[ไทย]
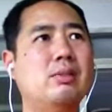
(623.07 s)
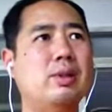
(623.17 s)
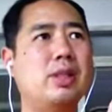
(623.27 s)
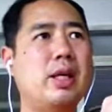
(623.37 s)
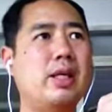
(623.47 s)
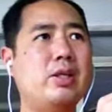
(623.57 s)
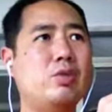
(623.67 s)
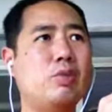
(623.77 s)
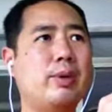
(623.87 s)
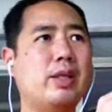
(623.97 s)
มันใช้อ
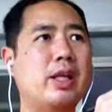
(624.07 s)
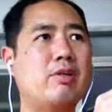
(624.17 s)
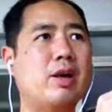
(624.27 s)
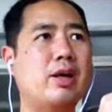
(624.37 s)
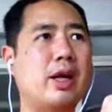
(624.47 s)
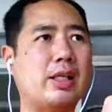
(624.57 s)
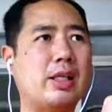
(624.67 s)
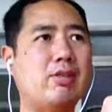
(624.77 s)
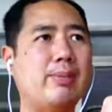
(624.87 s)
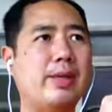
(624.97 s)
ยู่มันจะเรียกว่าอาจจะ
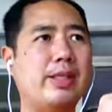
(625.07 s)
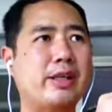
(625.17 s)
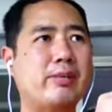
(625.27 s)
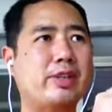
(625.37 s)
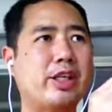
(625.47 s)
เรียกว่า magic